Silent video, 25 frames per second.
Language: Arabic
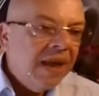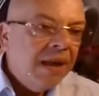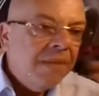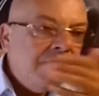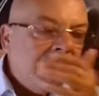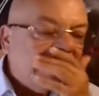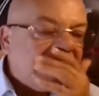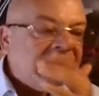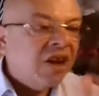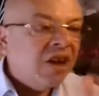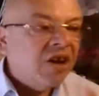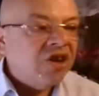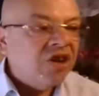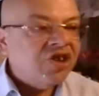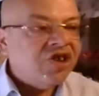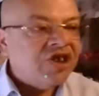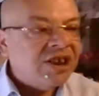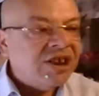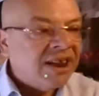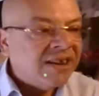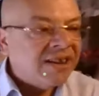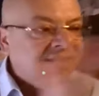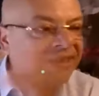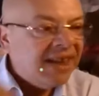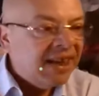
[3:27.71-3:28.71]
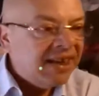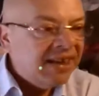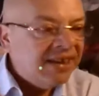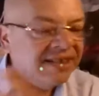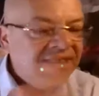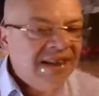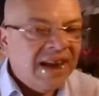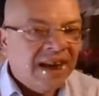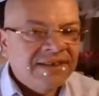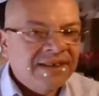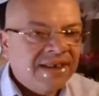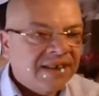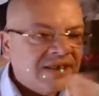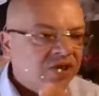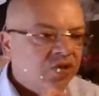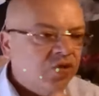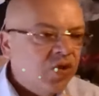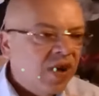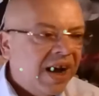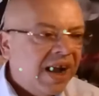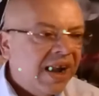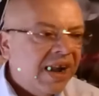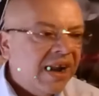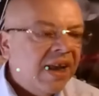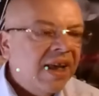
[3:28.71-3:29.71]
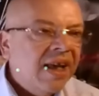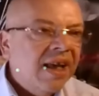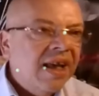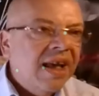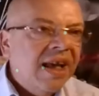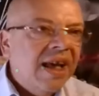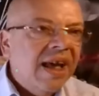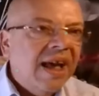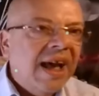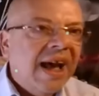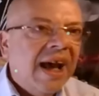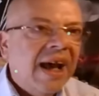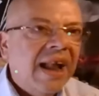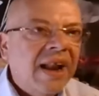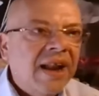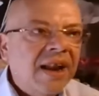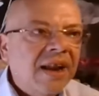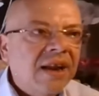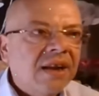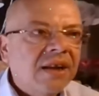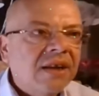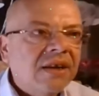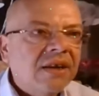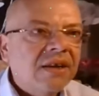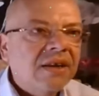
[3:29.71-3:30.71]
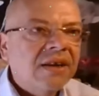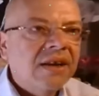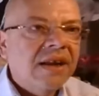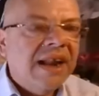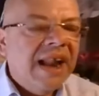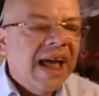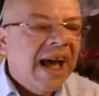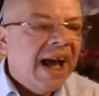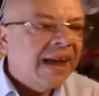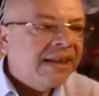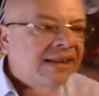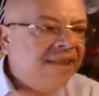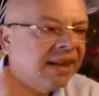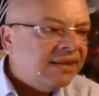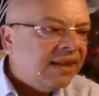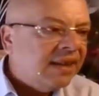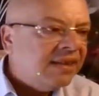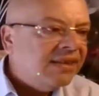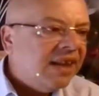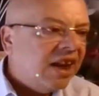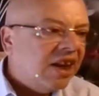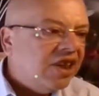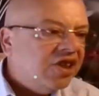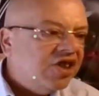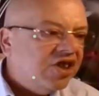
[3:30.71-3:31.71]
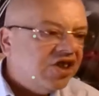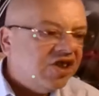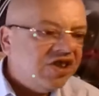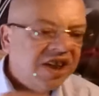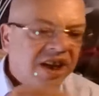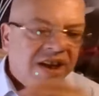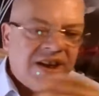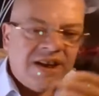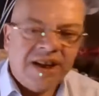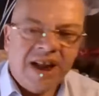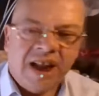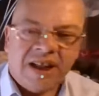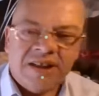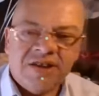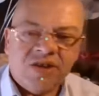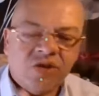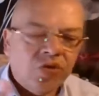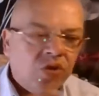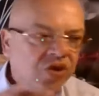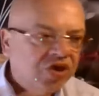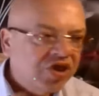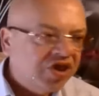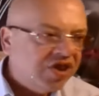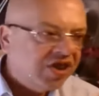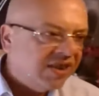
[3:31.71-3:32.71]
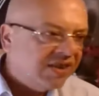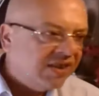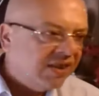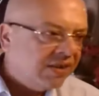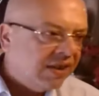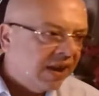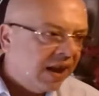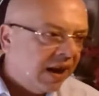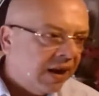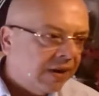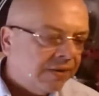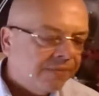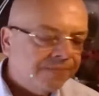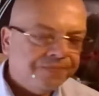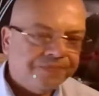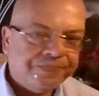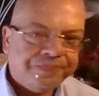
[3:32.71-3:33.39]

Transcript: مثلا الشطر الثاني تاعك تاع السؤال هل الحداثه تاع الجيش يعني نحدثوا الجيش اكسترا